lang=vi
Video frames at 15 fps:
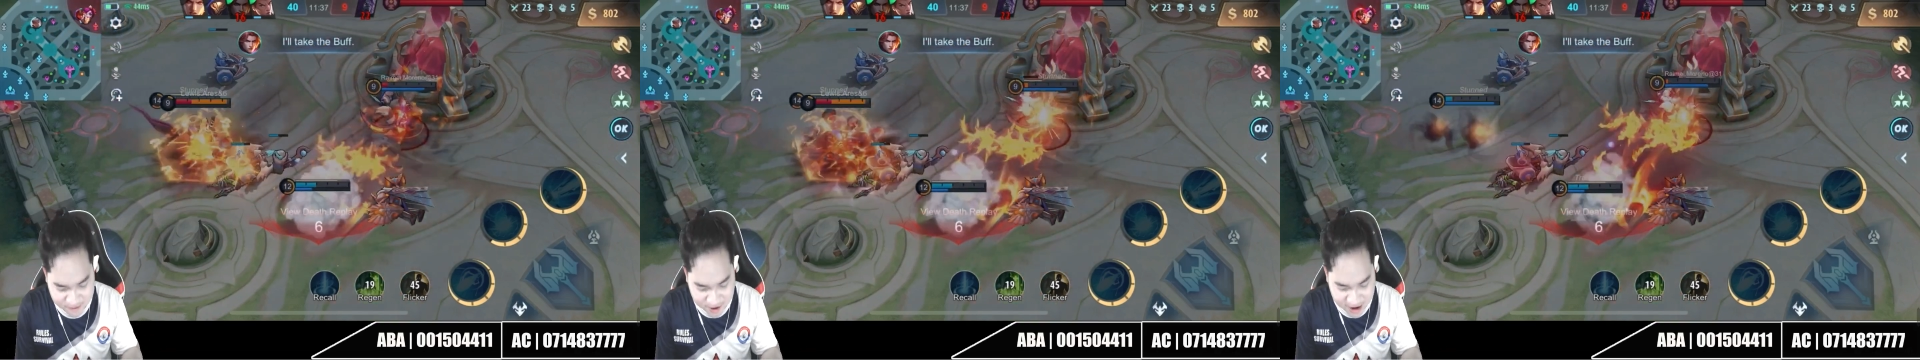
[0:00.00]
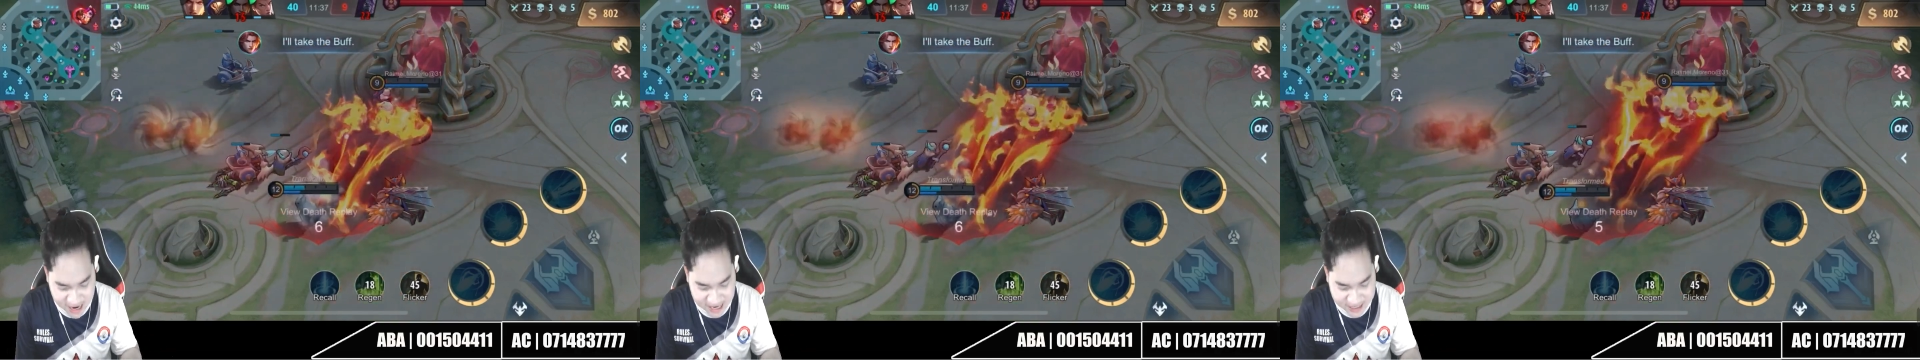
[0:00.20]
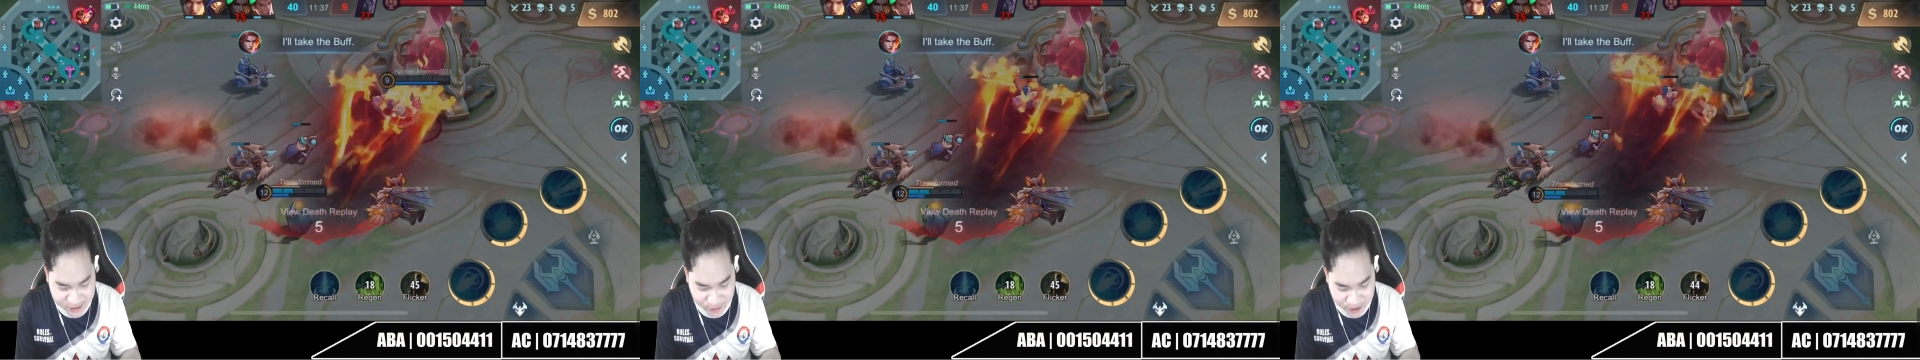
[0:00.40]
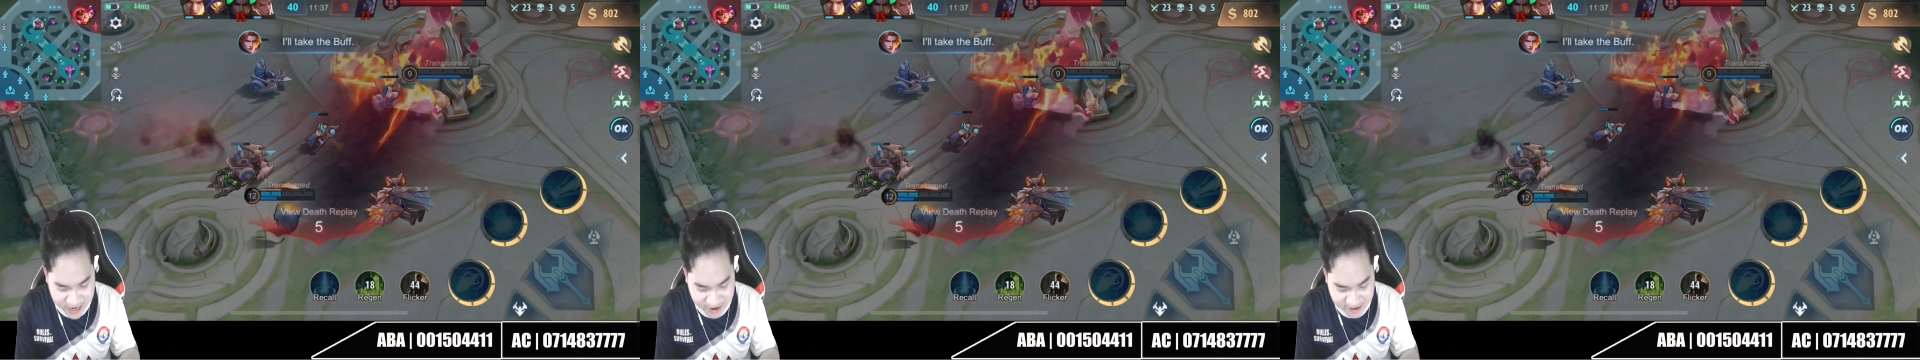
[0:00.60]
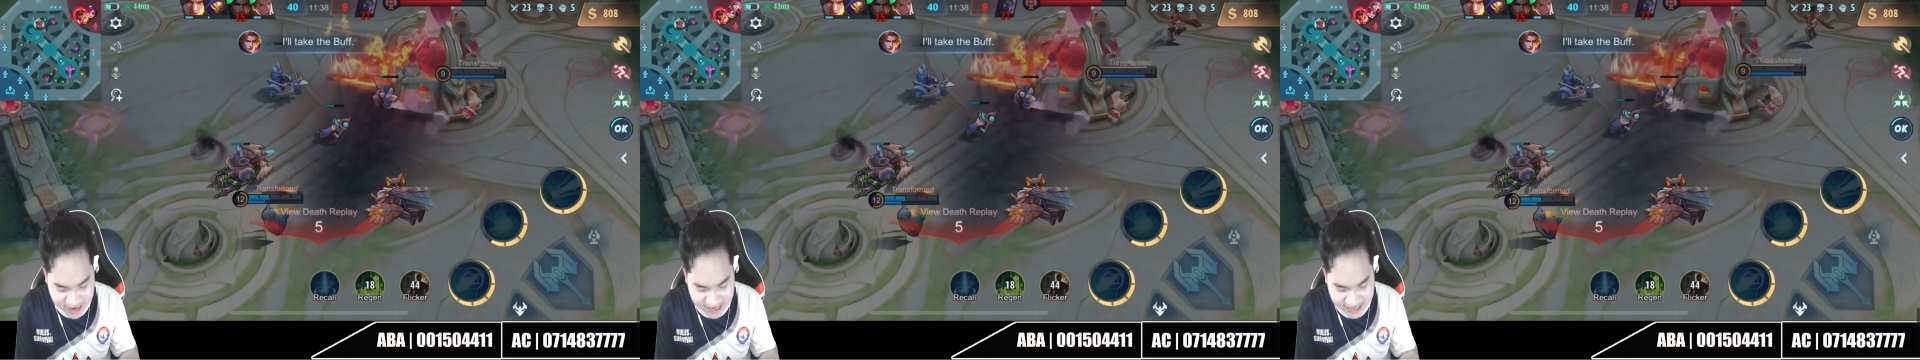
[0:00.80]
bọn ai chui
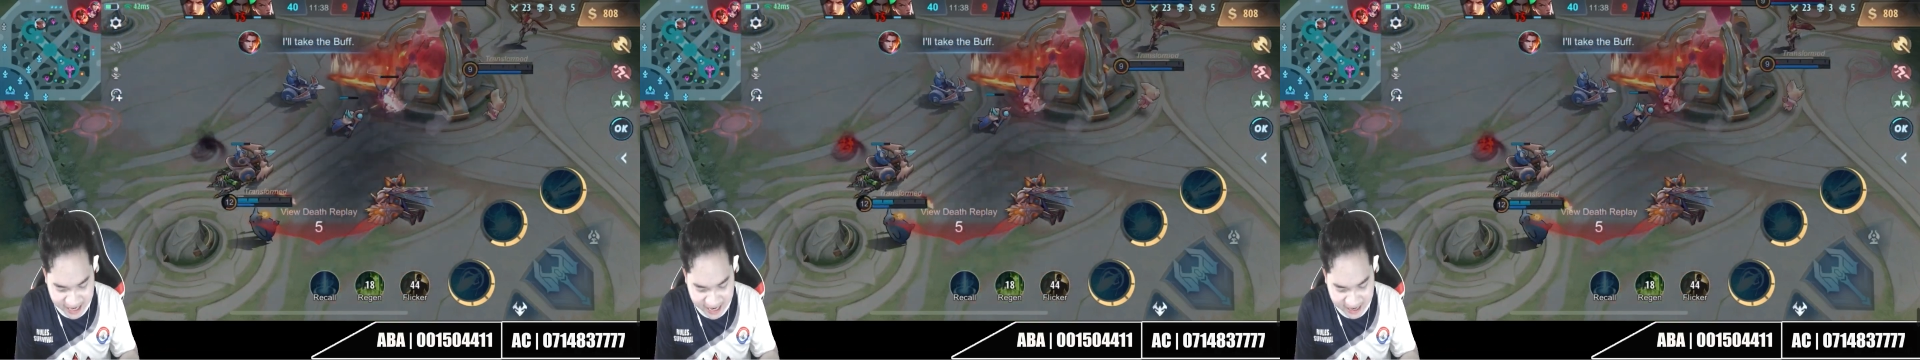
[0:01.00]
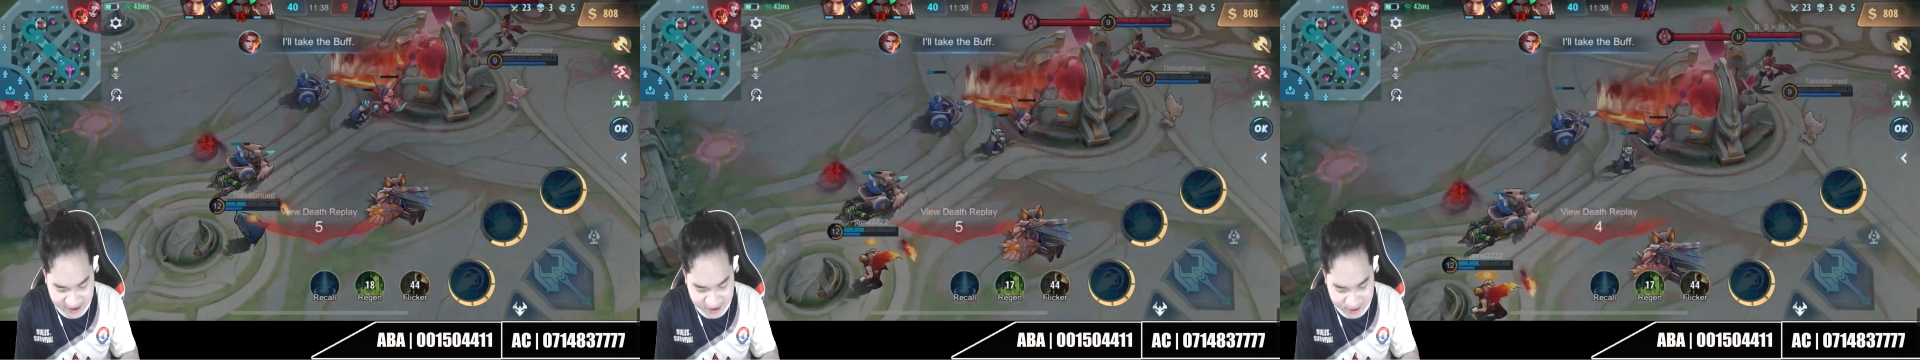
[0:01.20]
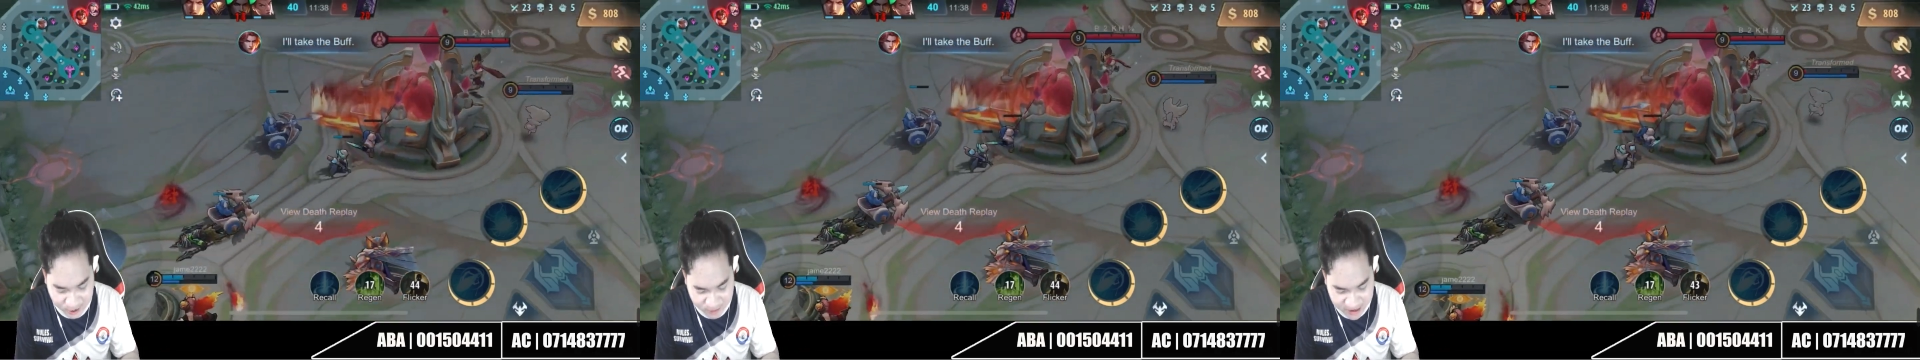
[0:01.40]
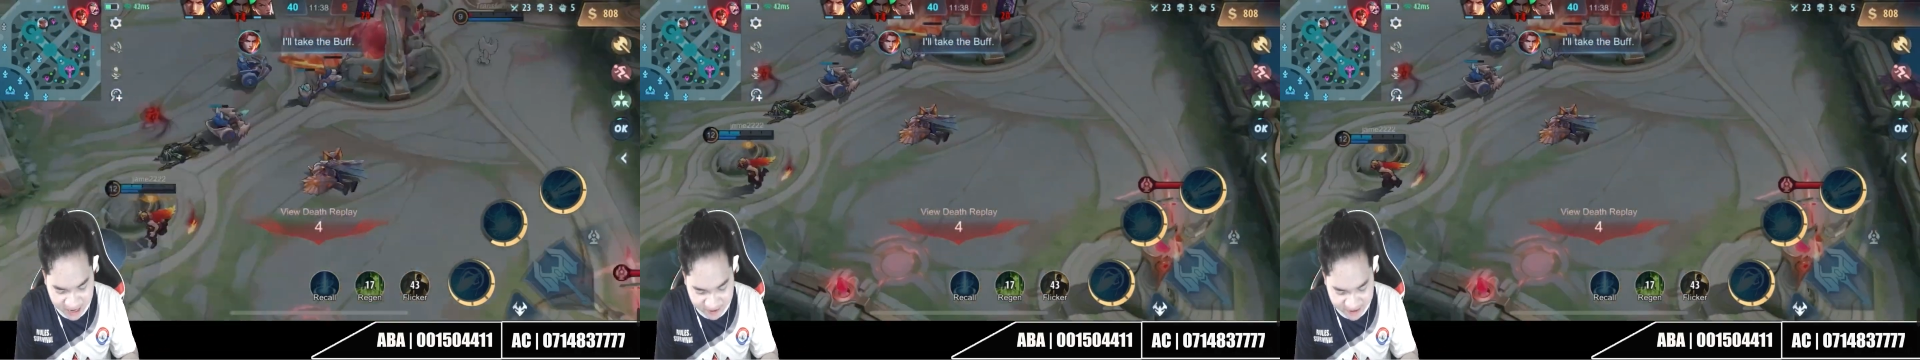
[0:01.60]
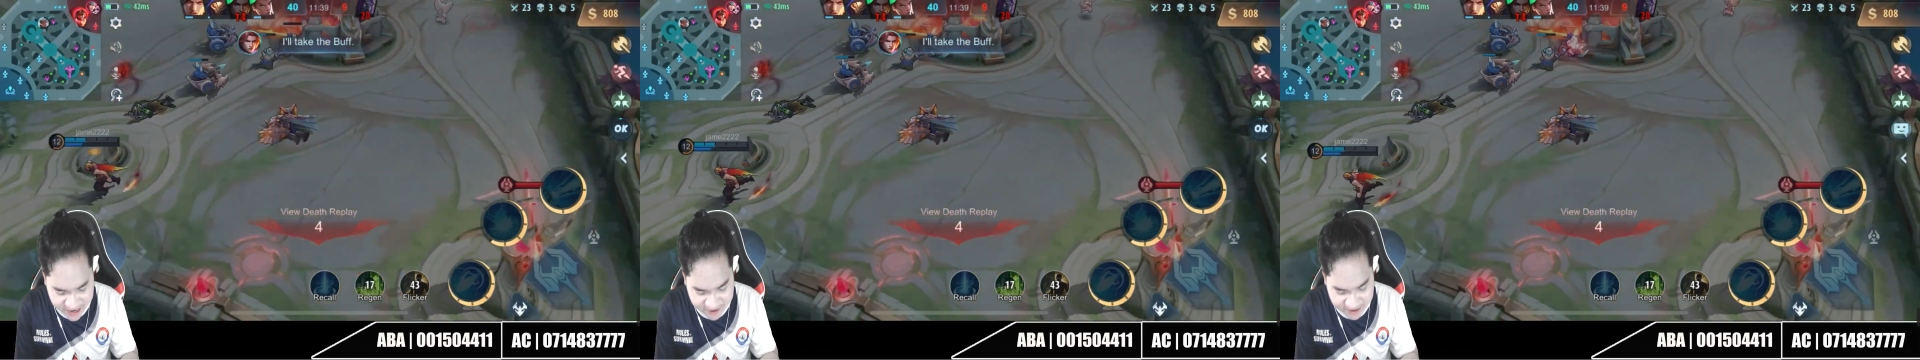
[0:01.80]
nha vào đây kể đến không
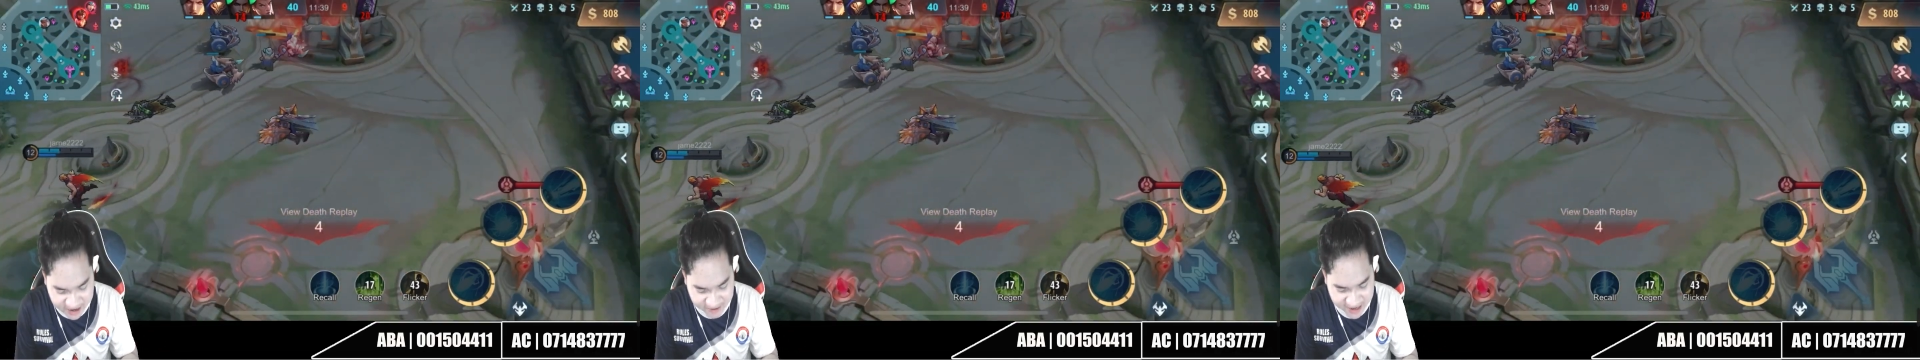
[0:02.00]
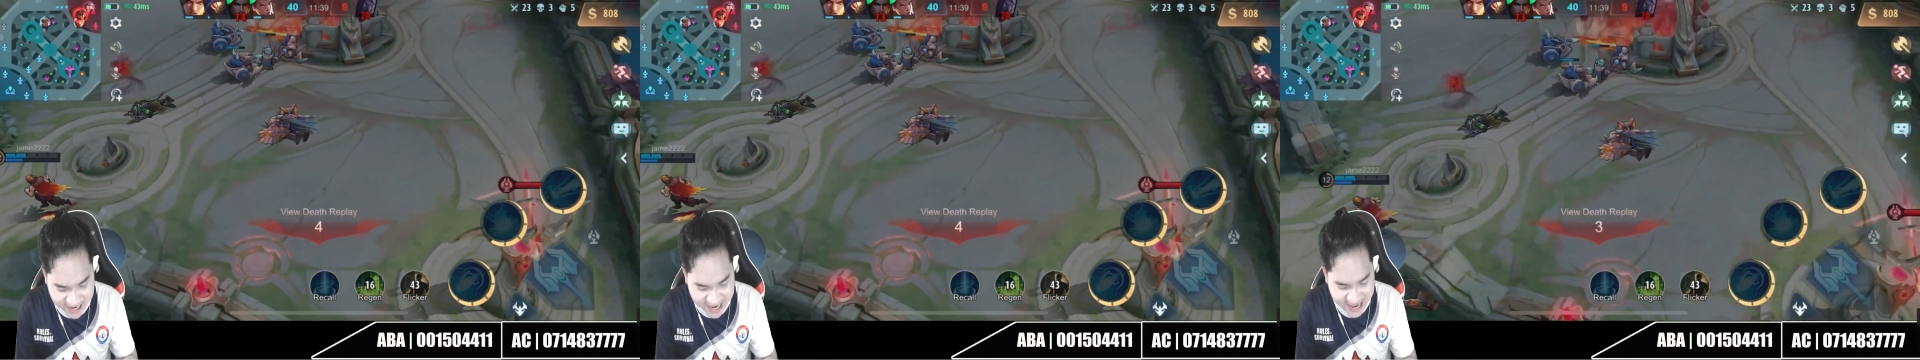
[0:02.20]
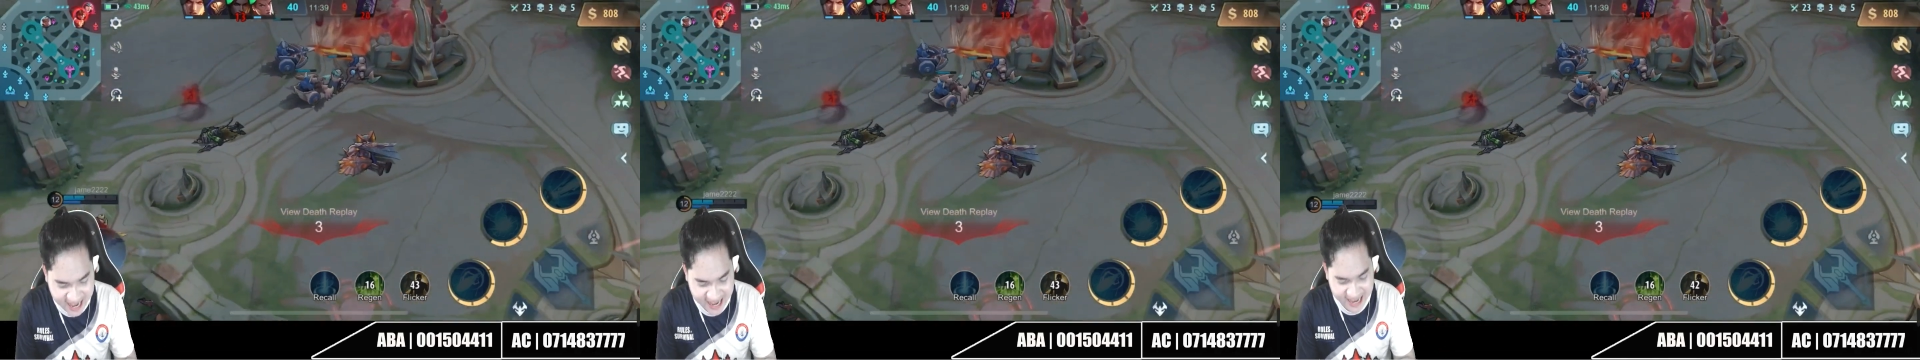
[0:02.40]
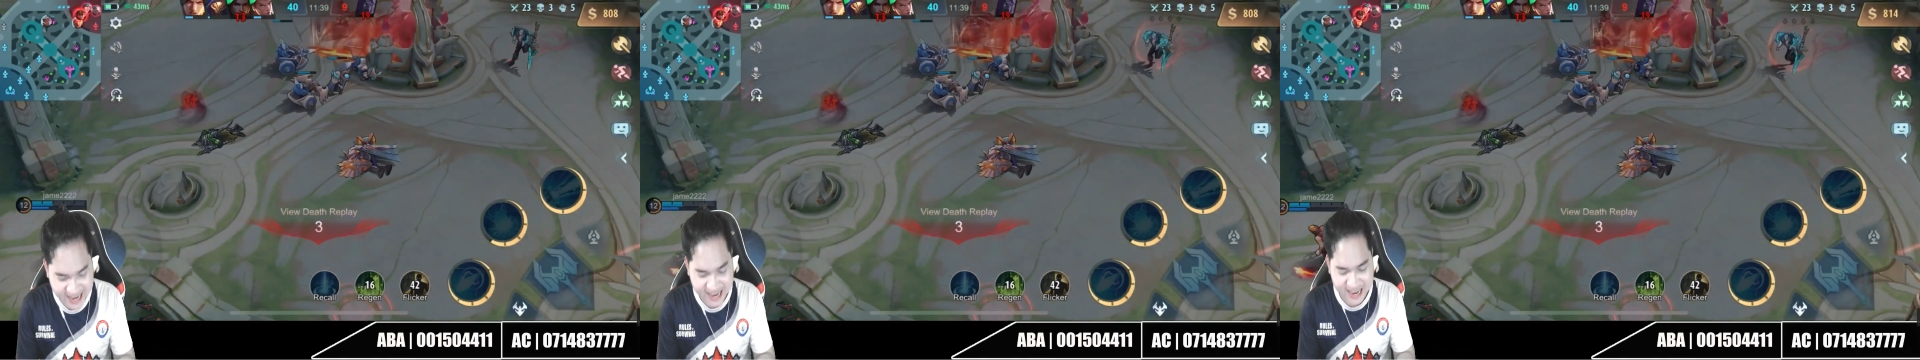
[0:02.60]
lần về đây vào đây bây giờ